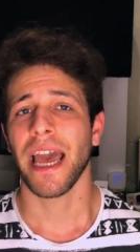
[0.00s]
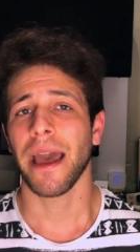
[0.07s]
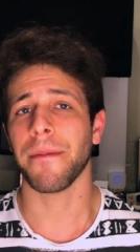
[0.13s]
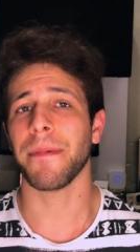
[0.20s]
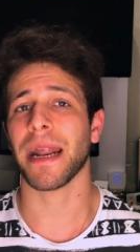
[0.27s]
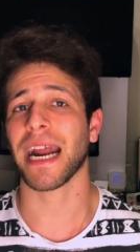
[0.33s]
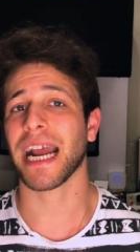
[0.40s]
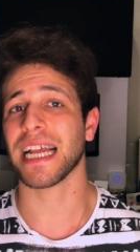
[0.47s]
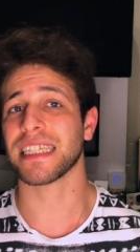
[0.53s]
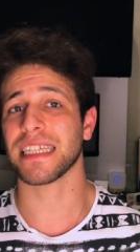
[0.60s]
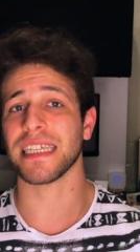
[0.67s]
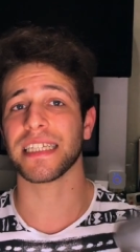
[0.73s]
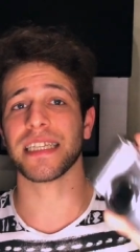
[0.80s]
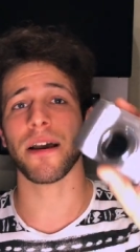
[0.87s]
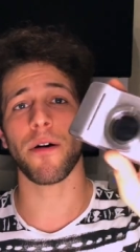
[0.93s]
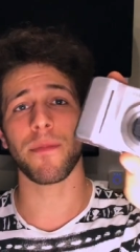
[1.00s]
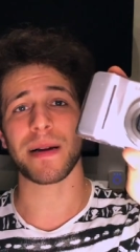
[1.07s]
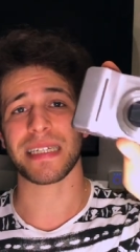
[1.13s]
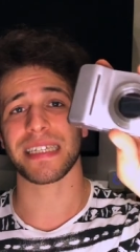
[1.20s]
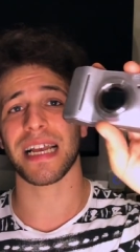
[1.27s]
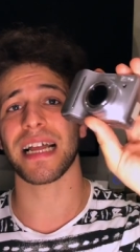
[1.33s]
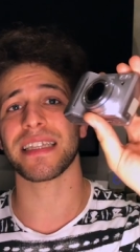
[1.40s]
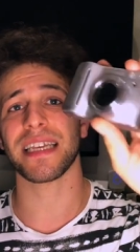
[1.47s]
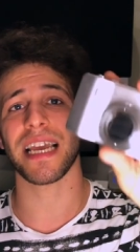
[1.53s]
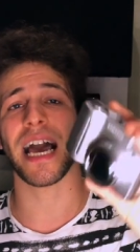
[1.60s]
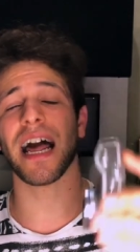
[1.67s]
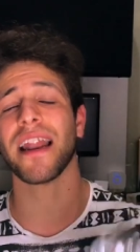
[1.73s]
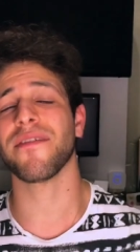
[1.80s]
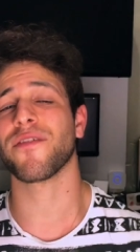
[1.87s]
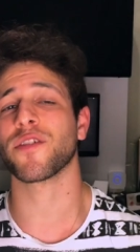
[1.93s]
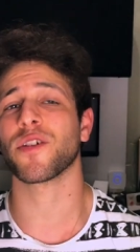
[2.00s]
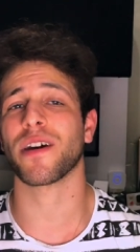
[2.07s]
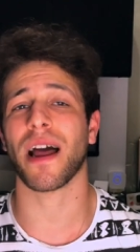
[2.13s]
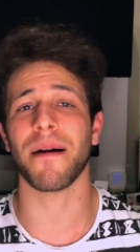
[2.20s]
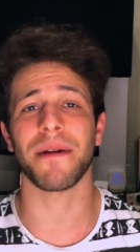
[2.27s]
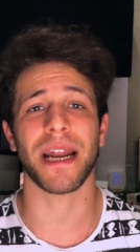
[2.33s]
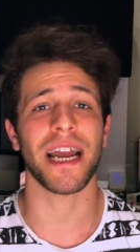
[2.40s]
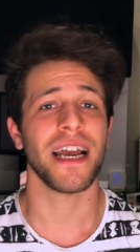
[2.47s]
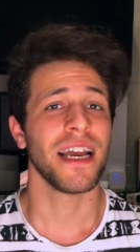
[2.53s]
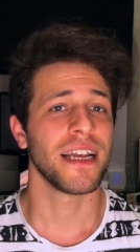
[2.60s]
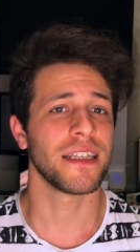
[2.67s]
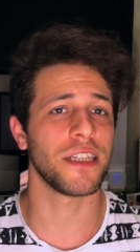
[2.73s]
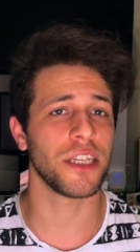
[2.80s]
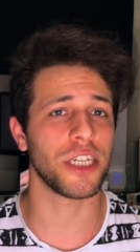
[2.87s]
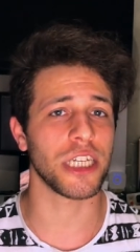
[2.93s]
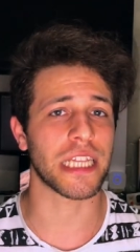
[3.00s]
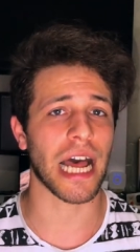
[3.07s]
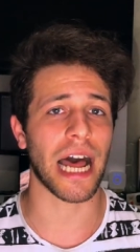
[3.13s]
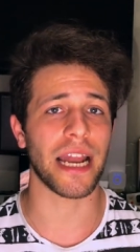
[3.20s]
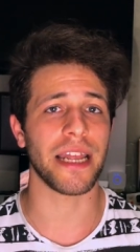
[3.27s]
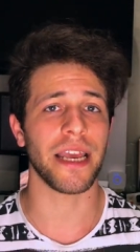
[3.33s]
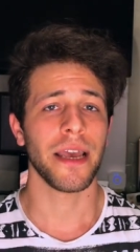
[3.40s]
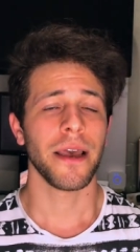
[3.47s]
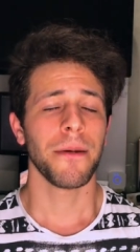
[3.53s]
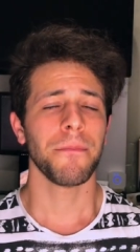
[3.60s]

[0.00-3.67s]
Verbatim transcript: e beh ragazzi siamo passati alle fotocamere digitali.